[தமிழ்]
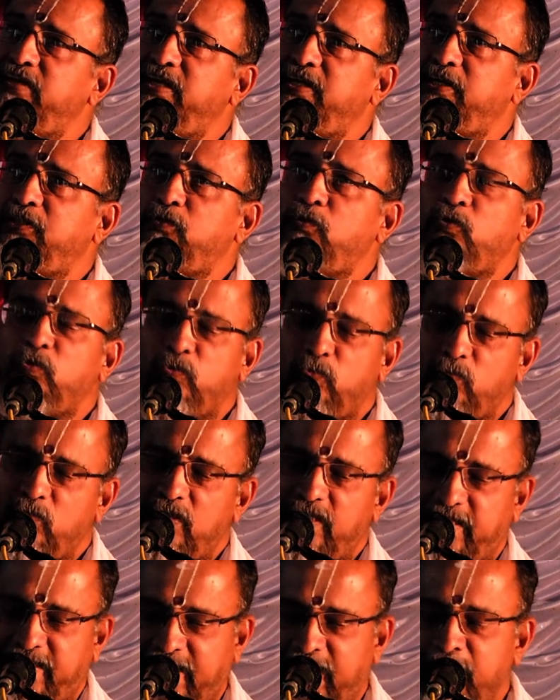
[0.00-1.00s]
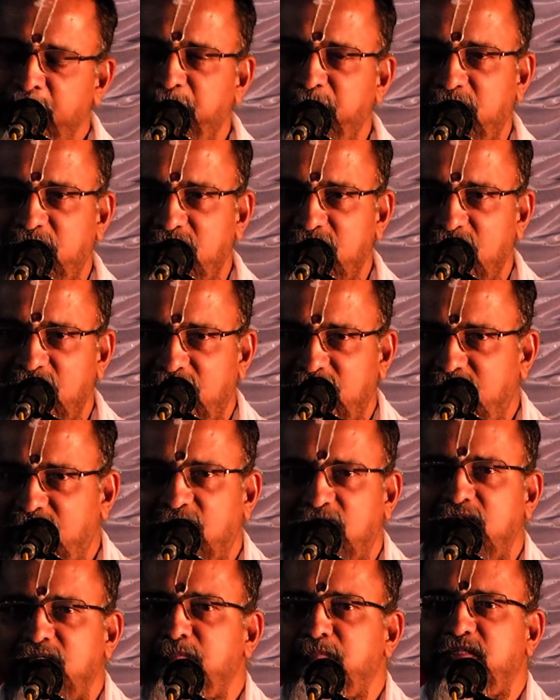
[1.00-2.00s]
வேறு ஏதோ ஒரு ஊரில் கேம்ப் இருந்தால்
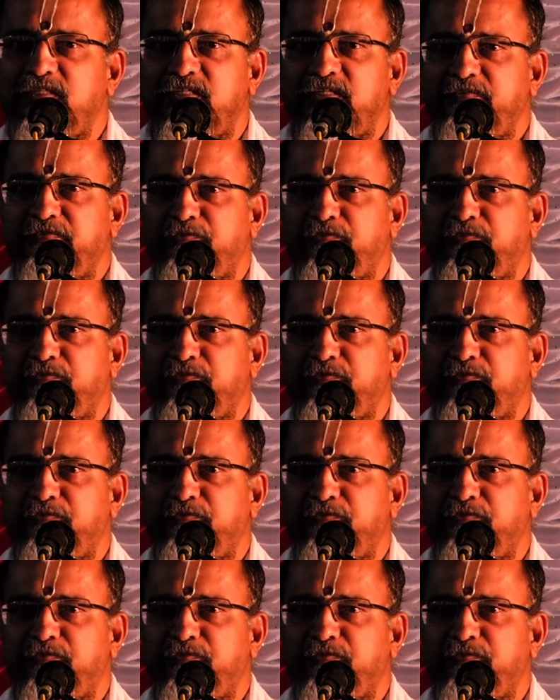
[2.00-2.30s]
இந்த காலம் மாதிரி